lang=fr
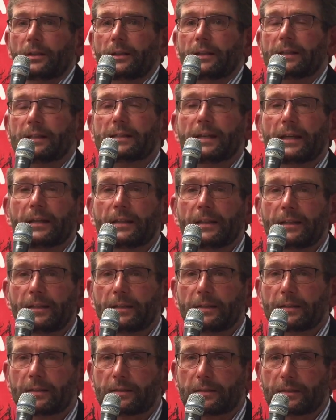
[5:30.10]
les
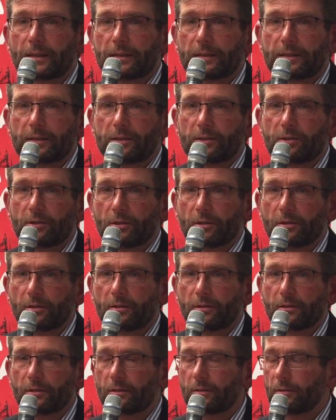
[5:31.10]
années
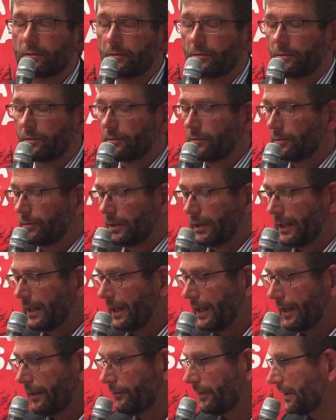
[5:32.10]
s'additionnent euh,
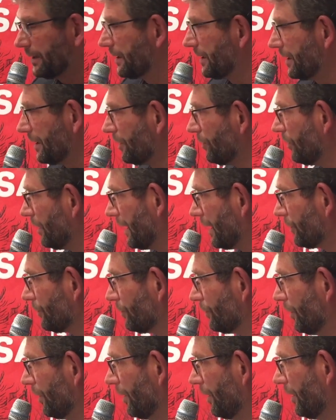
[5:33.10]
à la fatigue ou à la
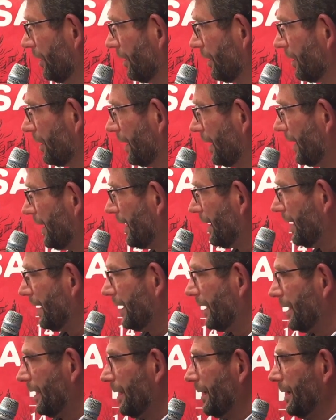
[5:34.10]
douleur
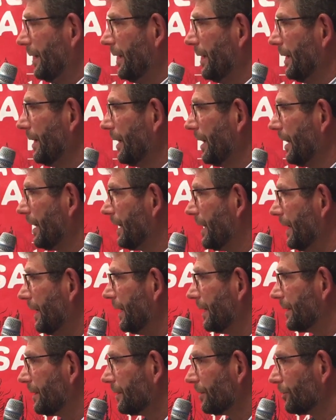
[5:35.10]
et, et qu'il
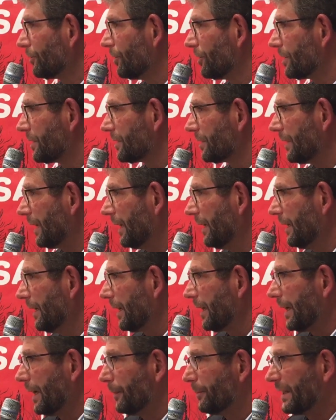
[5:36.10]
est temps de s'en aller
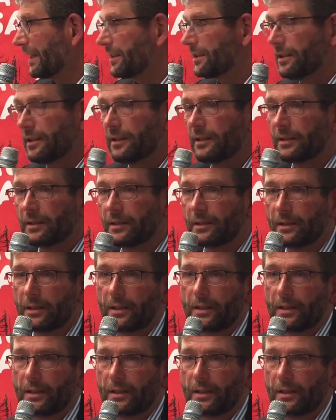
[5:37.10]
et que la personne